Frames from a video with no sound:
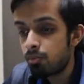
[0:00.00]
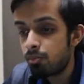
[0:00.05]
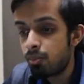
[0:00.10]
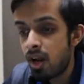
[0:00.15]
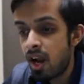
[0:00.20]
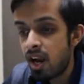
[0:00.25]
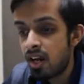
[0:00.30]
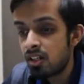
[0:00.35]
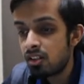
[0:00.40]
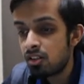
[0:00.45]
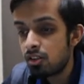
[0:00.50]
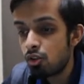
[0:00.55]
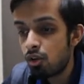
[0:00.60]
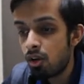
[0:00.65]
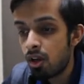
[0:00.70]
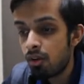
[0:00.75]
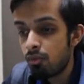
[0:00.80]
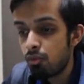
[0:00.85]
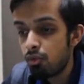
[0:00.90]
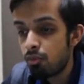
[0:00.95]
ब्रांड्स जो
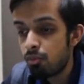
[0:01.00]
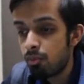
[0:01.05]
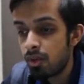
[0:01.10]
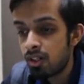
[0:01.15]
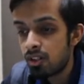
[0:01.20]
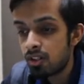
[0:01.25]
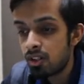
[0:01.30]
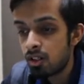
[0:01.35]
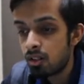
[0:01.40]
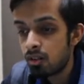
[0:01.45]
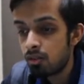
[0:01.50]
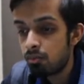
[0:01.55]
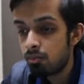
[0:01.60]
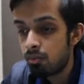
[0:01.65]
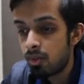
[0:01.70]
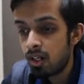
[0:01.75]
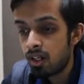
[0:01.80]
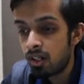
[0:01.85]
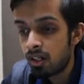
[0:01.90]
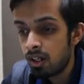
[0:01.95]
हैं वो मेंशन
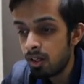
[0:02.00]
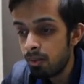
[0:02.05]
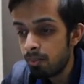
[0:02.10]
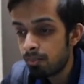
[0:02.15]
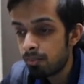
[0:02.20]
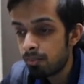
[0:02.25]
मिलेंगे